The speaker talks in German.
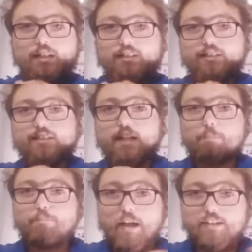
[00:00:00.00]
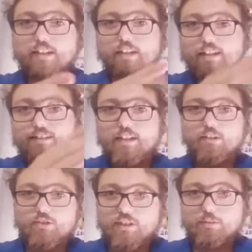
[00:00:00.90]
Also ich habe Mandalas
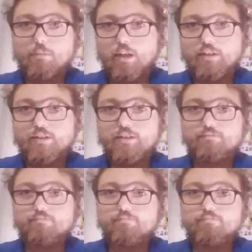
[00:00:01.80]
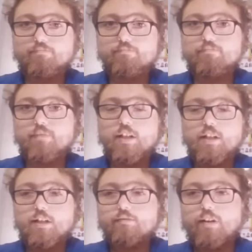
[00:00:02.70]
ausgemalt,
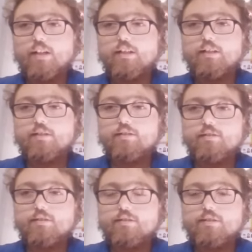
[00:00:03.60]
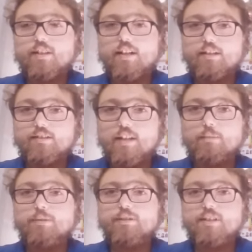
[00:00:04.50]
weil
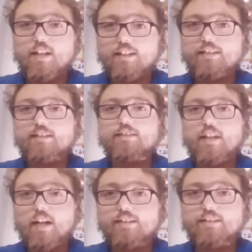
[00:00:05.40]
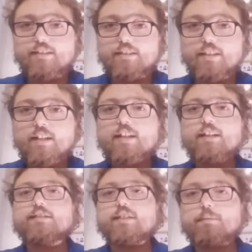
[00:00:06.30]
selber zeichnen kann ich nicht.
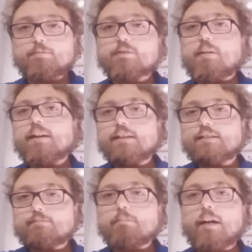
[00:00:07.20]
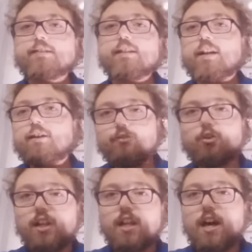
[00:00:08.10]
Es gibt zwar jetzt
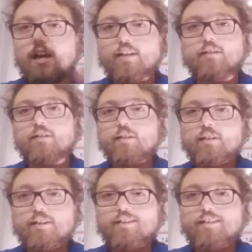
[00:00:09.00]
Mandala-Vorlagen,